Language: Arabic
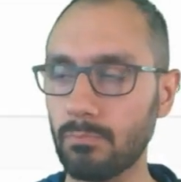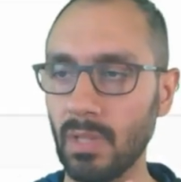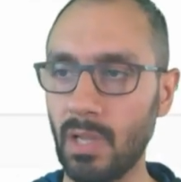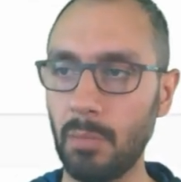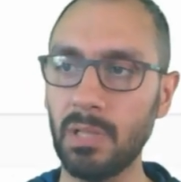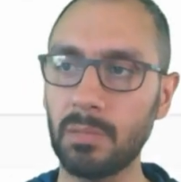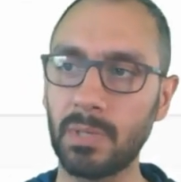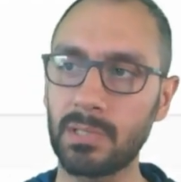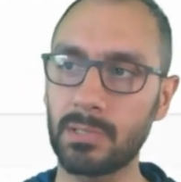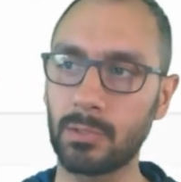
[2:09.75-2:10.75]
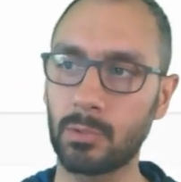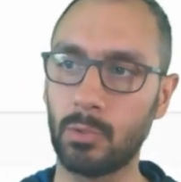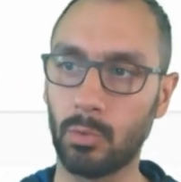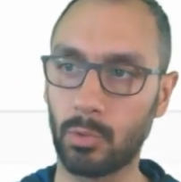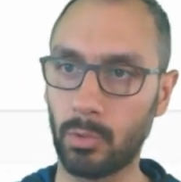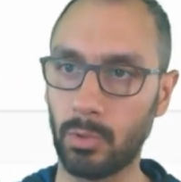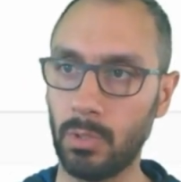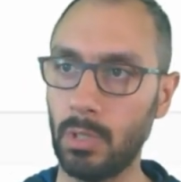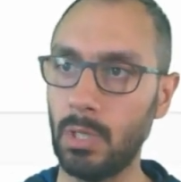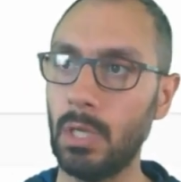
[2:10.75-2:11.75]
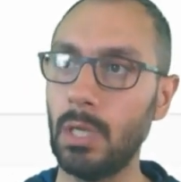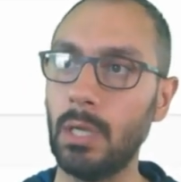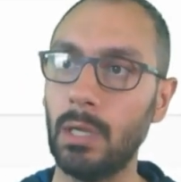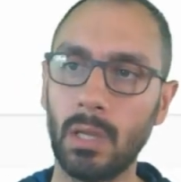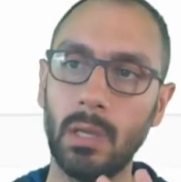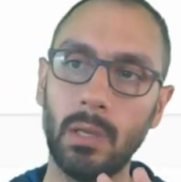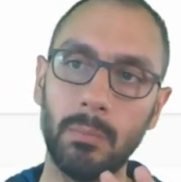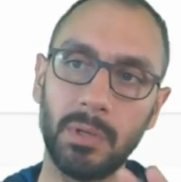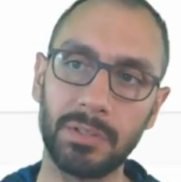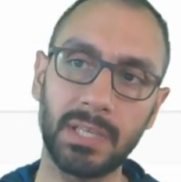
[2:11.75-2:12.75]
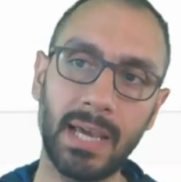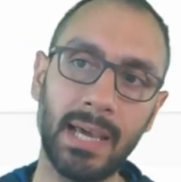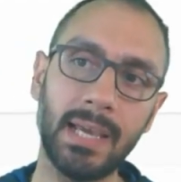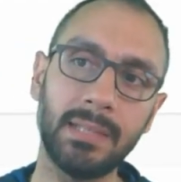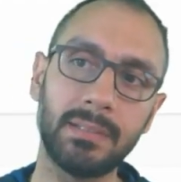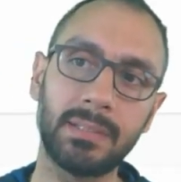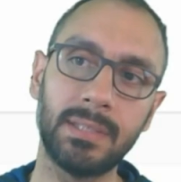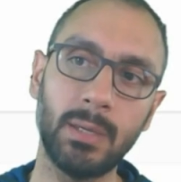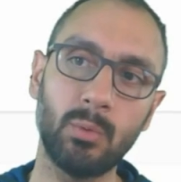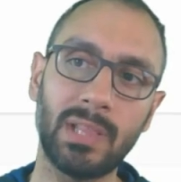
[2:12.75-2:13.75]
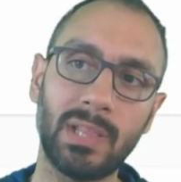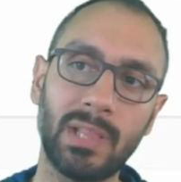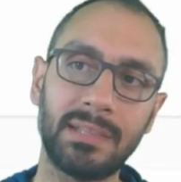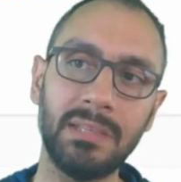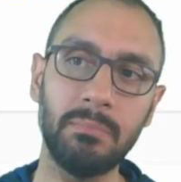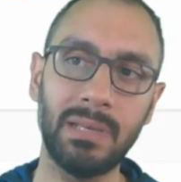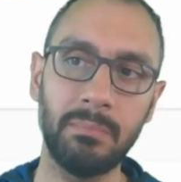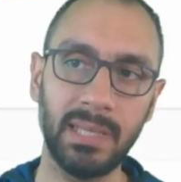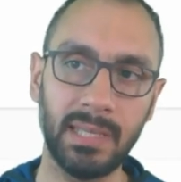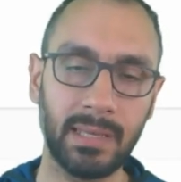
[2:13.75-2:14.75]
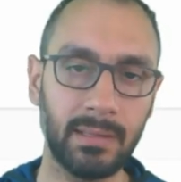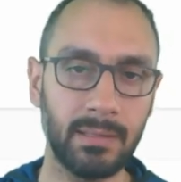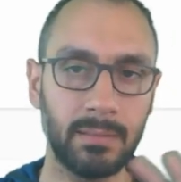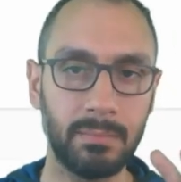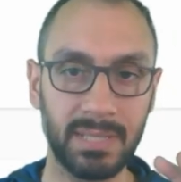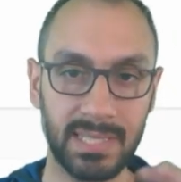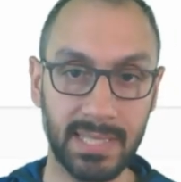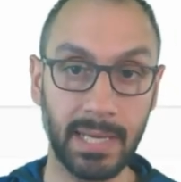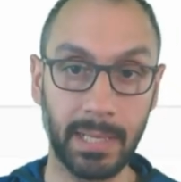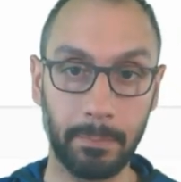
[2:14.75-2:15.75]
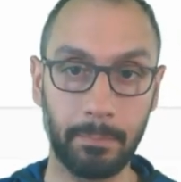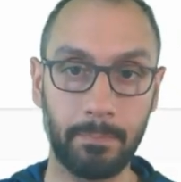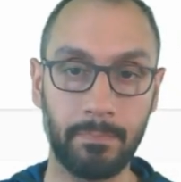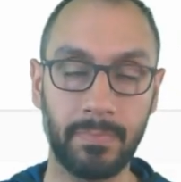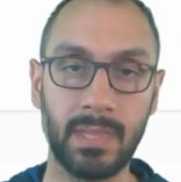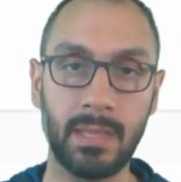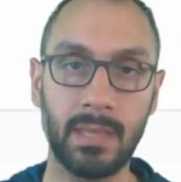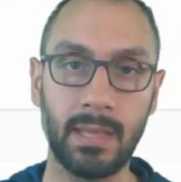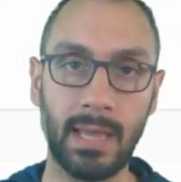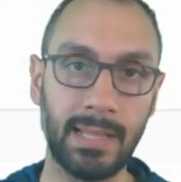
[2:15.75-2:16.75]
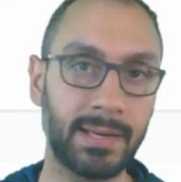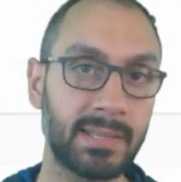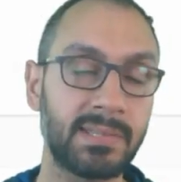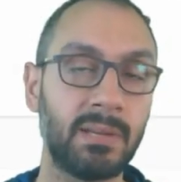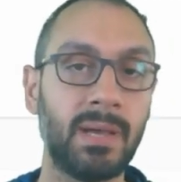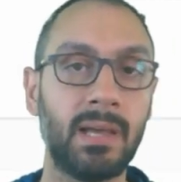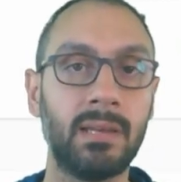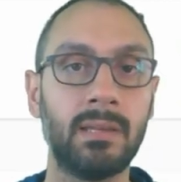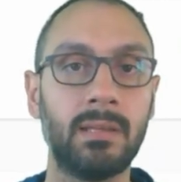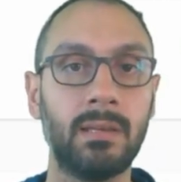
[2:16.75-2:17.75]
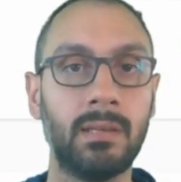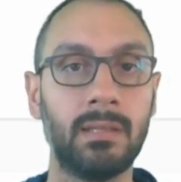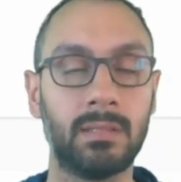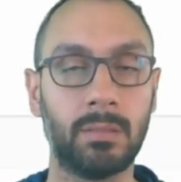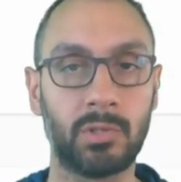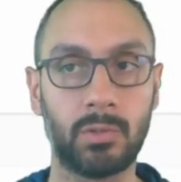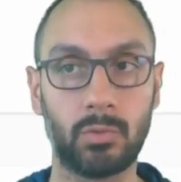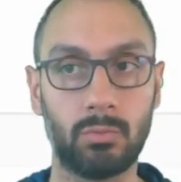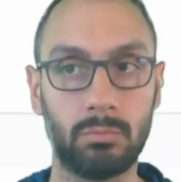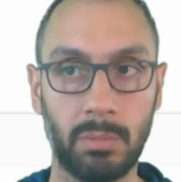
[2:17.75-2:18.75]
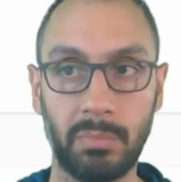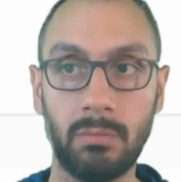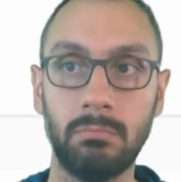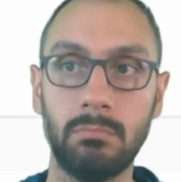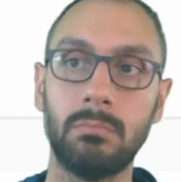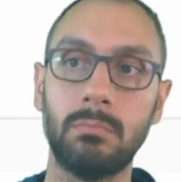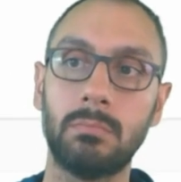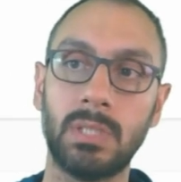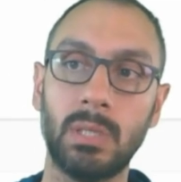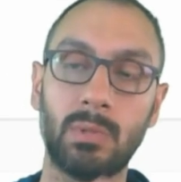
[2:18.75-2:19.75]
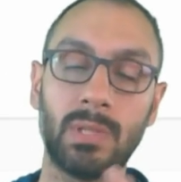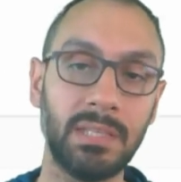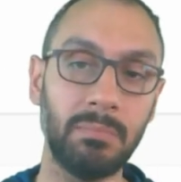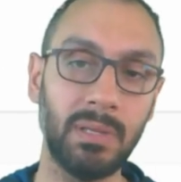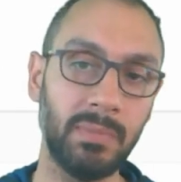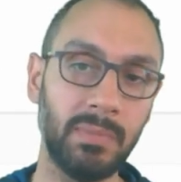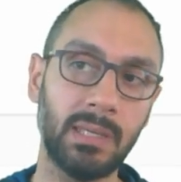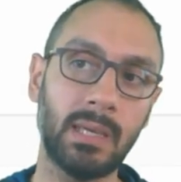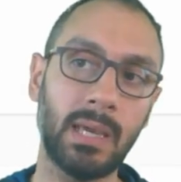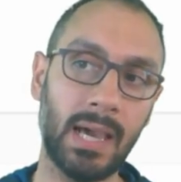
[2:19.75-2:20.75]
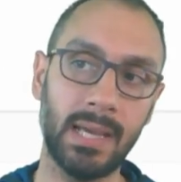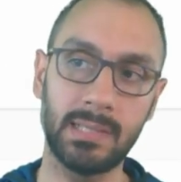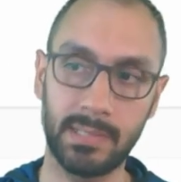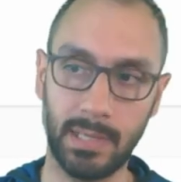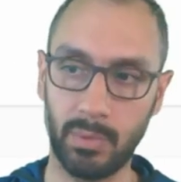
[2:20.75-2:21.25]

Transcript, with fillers: عملت منصه كيوكون بيعطيك عائد 32% بالسنه على راس المال اللي انت بتحطه تمام 32% عائد سنوي